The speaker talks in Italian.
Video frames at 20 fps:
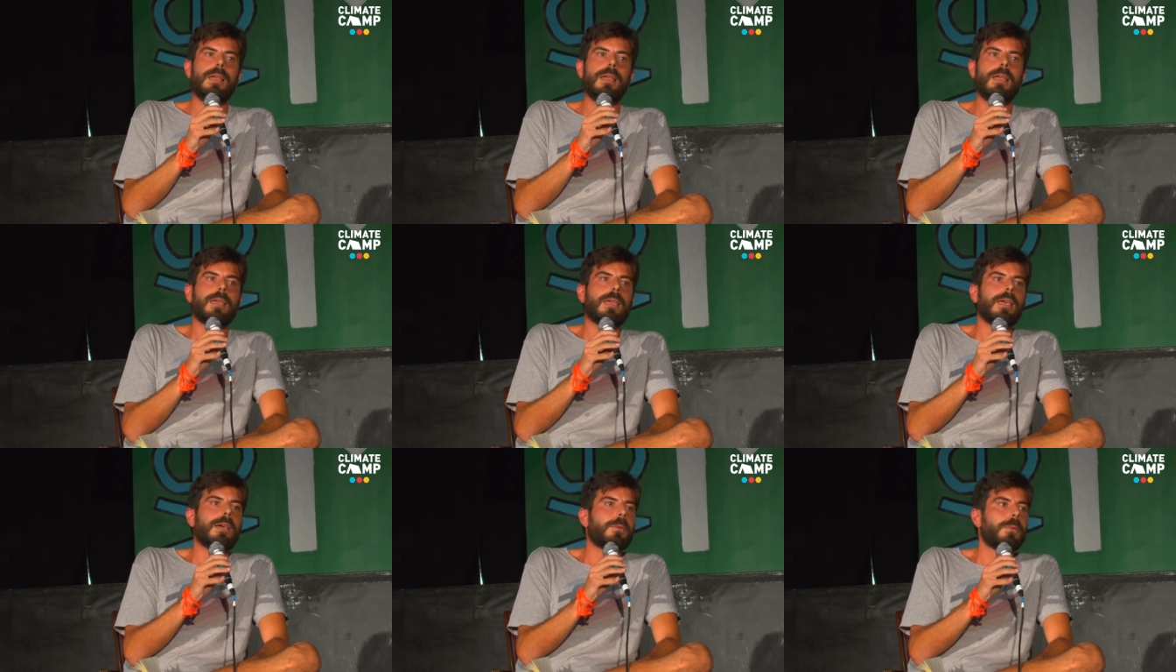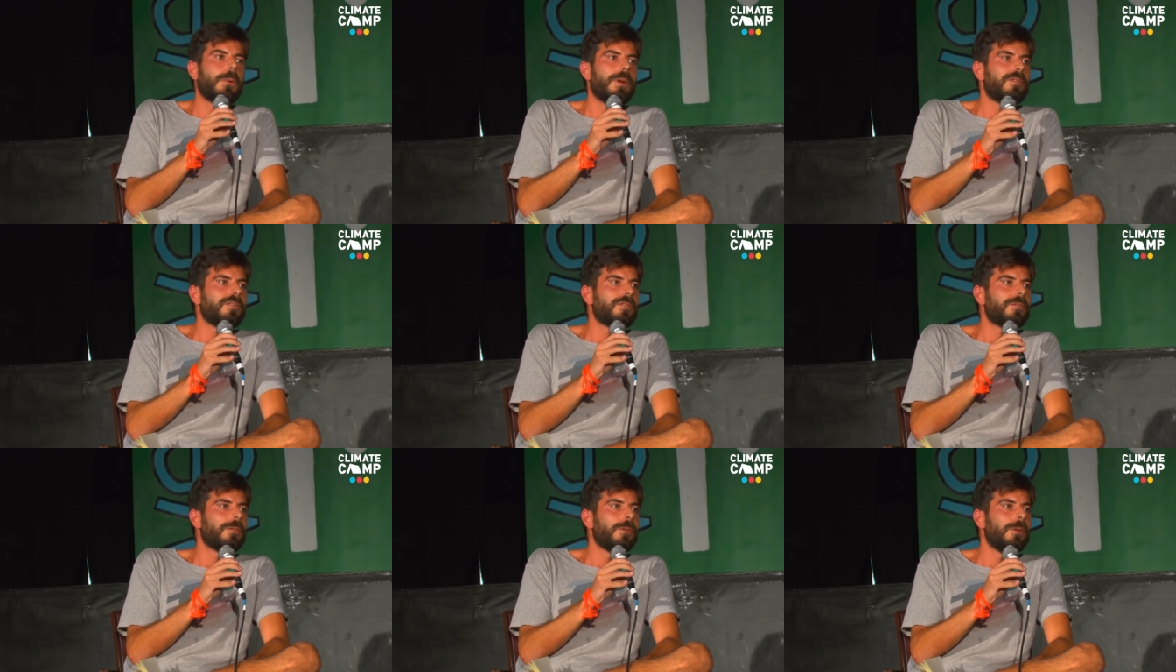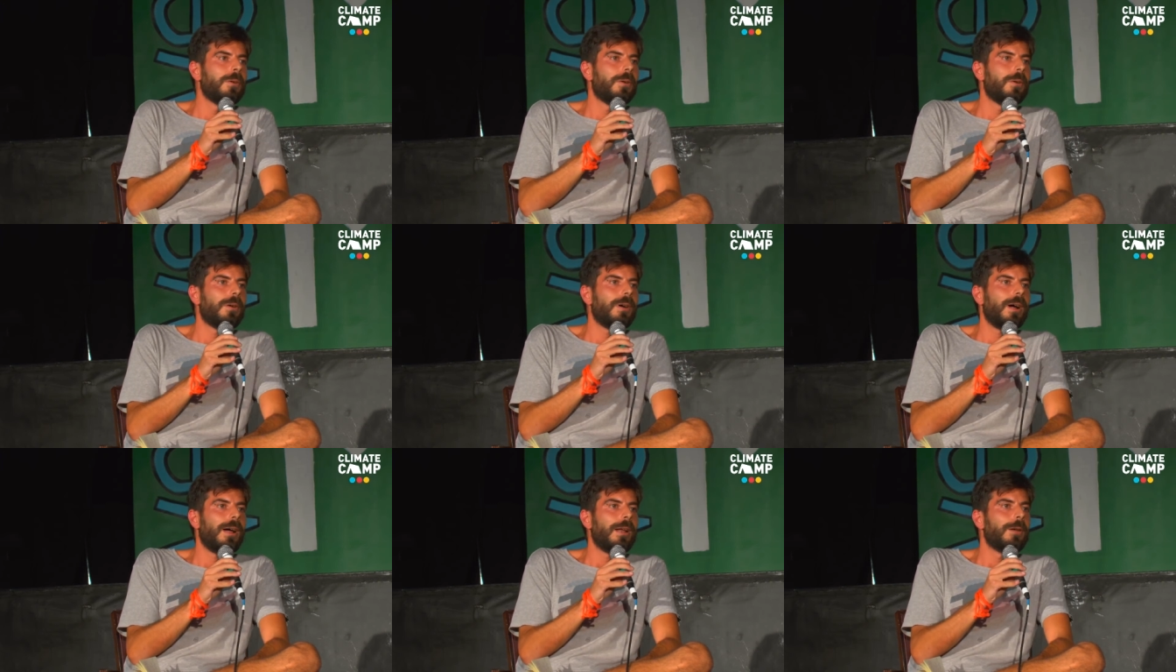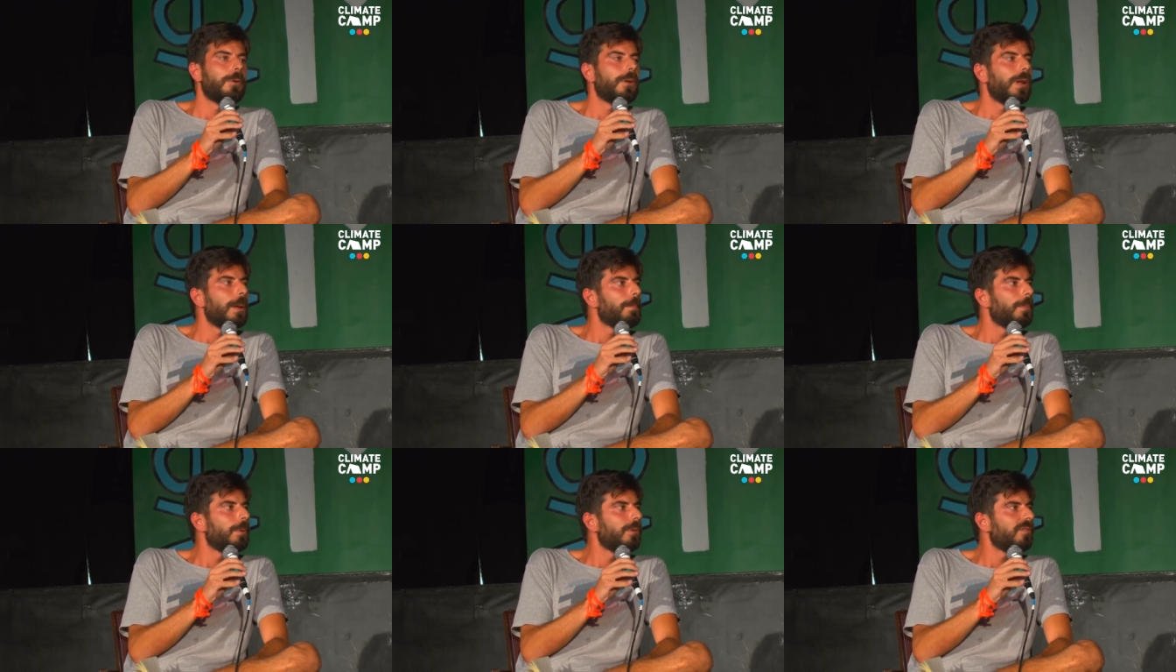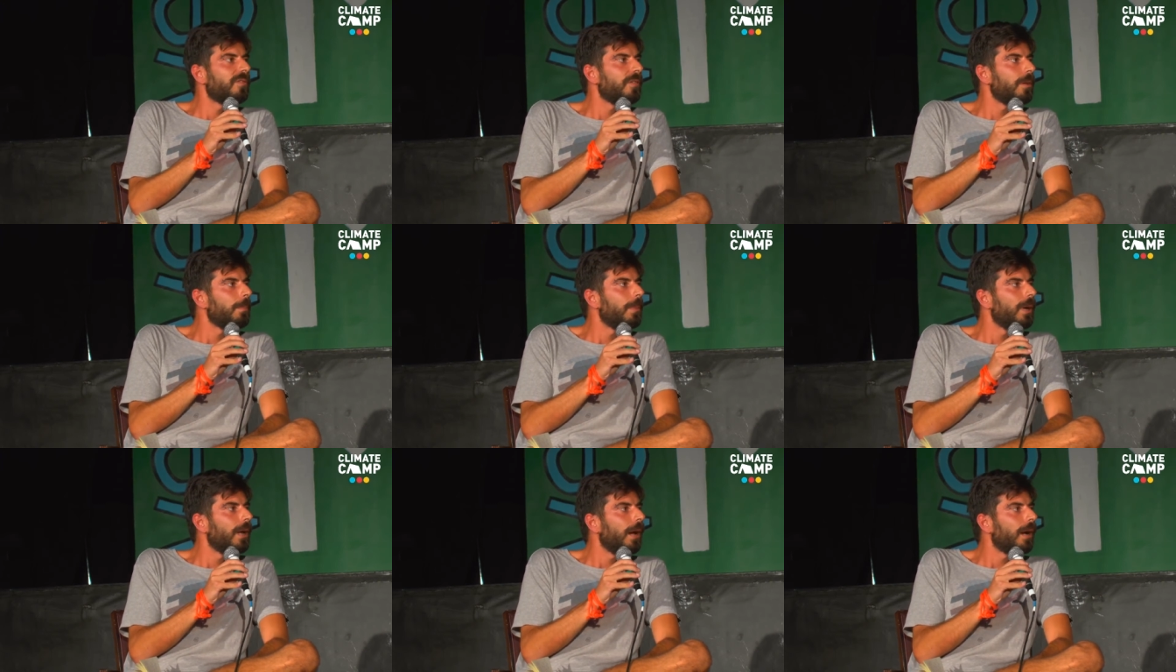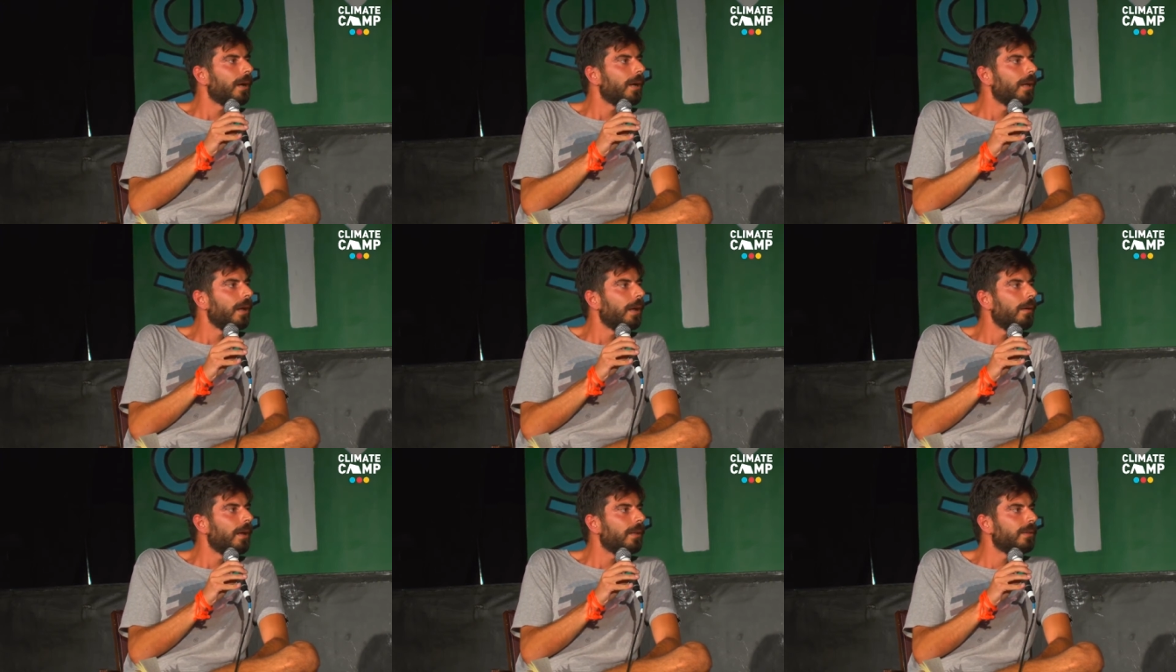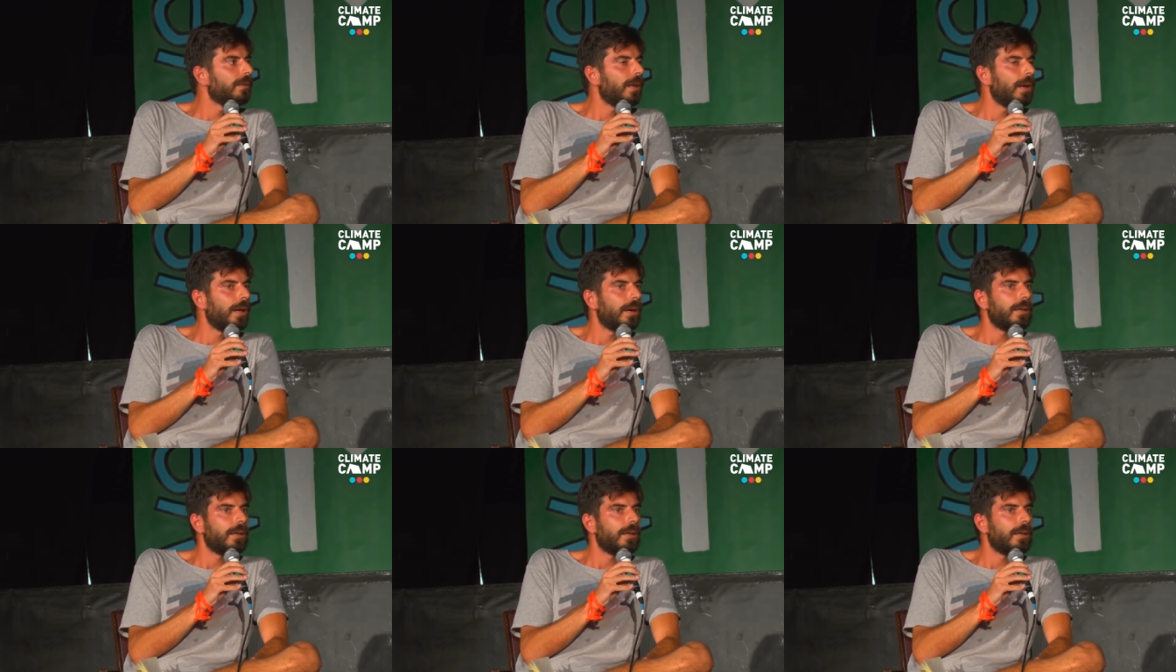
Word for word: e che questo allora è possibile anche davanti alla